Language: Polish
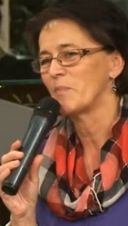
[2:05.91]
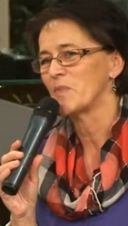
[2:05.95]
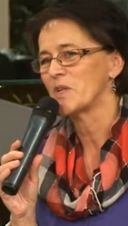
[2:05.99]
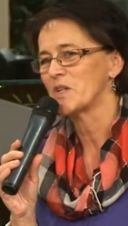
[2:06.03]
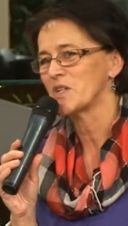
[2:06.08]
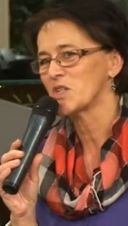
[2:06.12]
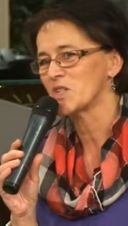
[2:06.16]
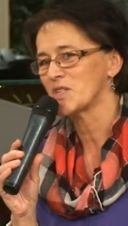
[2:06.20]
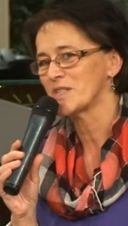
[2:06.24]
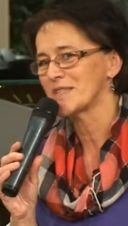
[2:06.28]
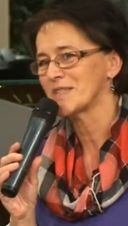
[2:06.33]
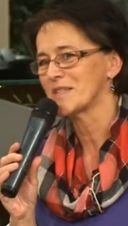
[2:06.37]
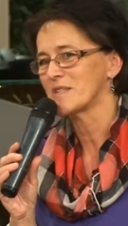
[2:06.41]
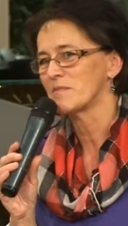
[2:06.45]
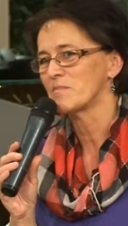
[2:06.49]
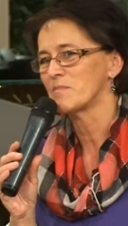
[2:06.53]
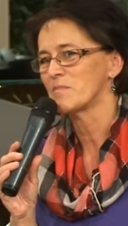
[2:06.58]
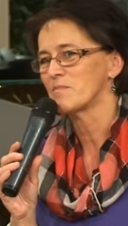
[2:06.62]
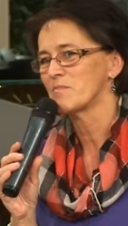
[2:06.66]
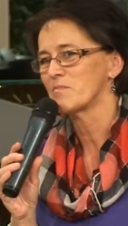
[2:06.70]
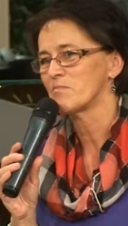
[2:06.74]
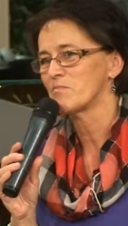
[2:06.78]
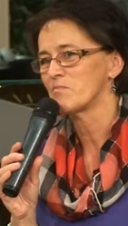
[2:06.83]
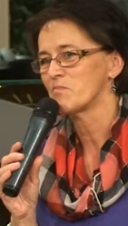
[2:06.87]
reżyser
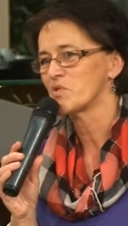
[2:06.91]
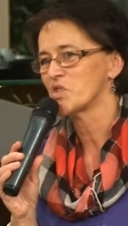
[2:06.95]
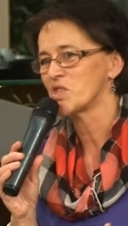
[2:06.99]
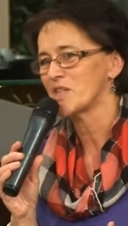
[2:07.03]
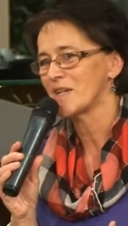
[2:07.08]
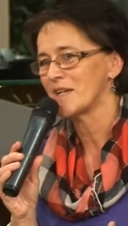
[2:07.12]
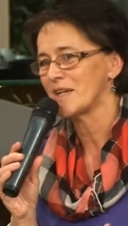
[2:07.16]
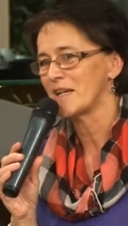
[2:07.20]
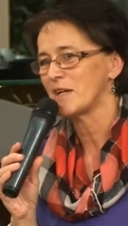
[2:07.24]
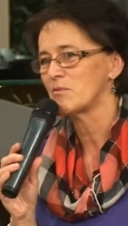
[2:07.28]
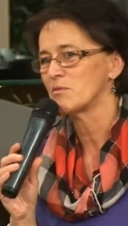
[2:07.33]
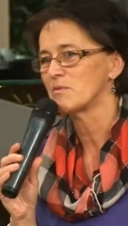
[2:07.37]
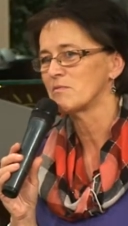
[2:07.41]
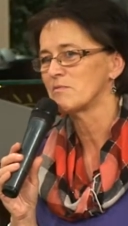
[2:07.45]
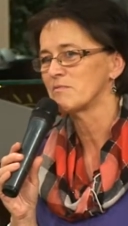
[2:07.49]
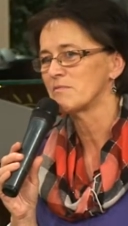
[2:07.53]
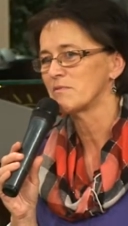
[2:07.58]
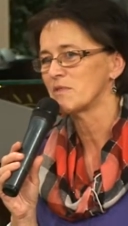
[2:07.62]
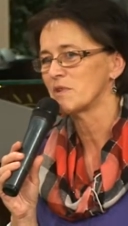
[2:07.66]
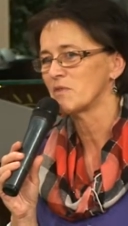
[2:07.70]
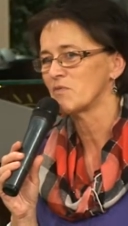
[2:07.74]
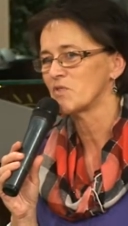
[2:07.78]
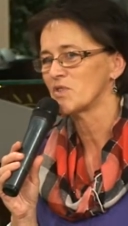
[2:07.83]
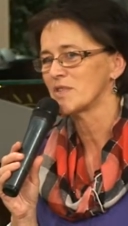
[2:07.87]
przelał
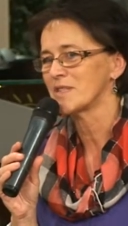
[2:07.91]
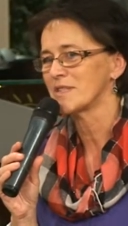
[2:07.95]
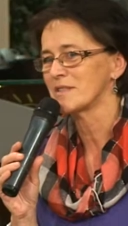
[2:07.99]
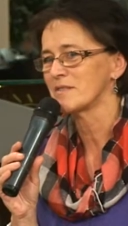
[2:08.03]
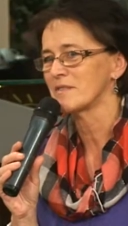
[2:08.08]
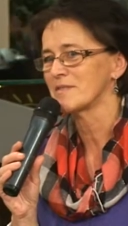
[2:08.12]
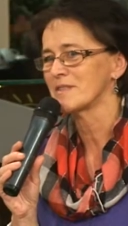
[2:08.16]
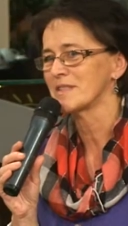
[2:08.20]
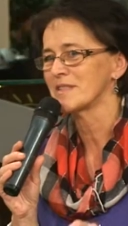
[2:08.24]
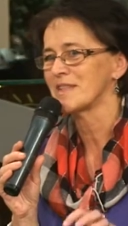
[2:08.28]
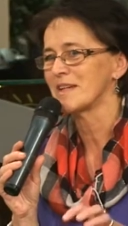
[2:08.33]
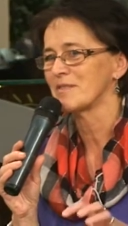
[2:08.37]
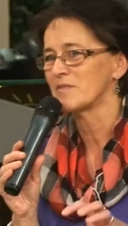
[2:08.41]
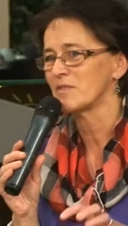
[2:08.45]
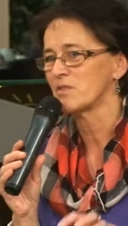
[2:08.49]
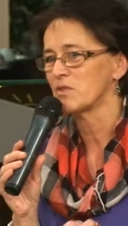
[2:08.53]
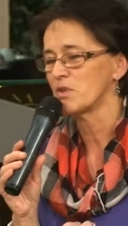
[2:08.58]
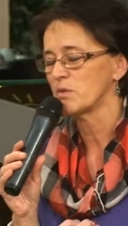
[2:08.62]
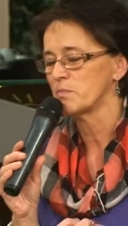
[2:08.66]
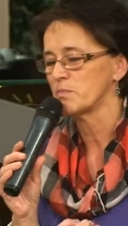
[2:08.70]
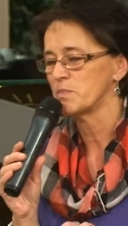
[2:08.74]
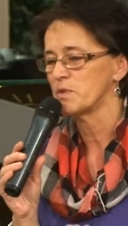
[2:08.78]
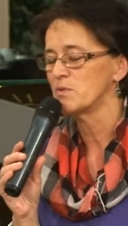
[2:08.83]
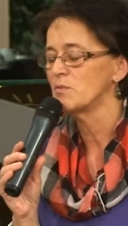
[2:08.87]
w to wszystko,
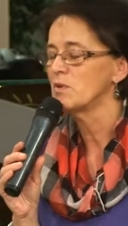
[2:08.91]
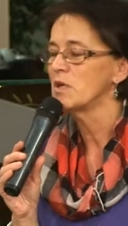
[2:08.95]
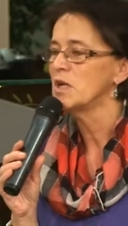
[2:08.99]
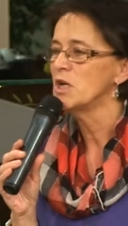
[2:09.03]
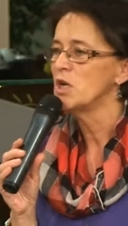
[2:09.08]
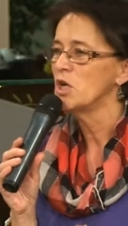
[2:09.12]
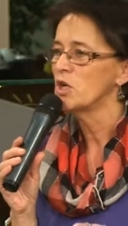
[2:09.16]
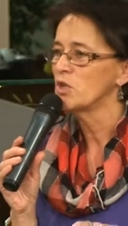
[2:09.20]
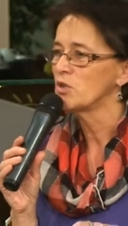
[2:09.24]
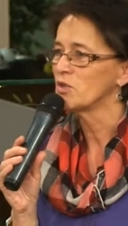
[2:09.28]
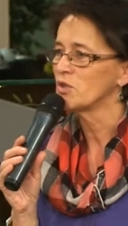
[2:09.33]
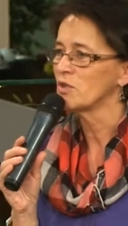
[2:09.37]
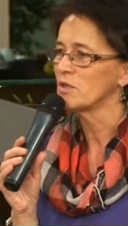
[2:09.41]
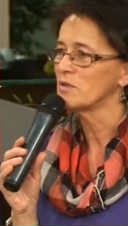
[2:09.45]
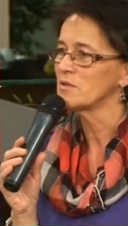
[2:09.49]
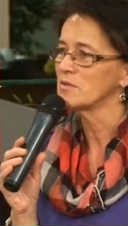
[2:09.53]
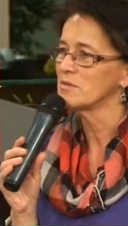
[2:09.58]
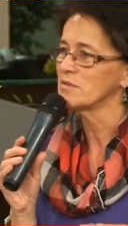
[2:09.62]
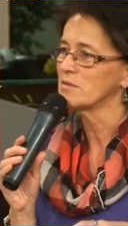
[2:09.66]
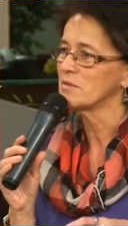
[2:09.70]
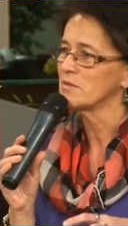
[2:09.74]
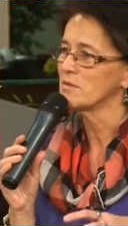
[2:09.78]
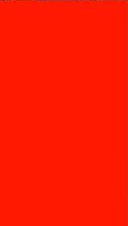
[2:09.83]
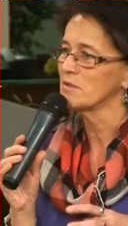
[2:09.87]
zatopił
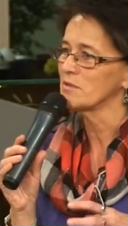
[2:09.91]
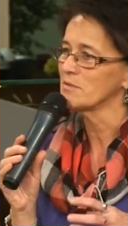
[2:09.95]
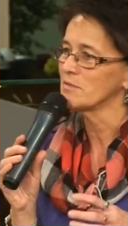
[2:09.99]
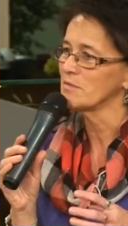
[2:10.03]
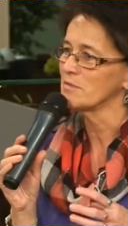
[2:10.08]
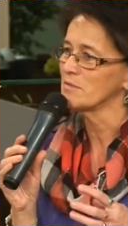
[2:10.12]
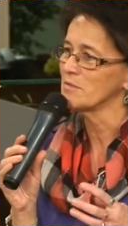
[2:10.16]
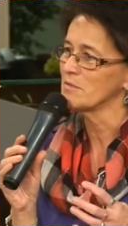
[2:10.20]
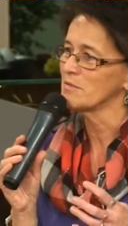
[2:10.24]
to, to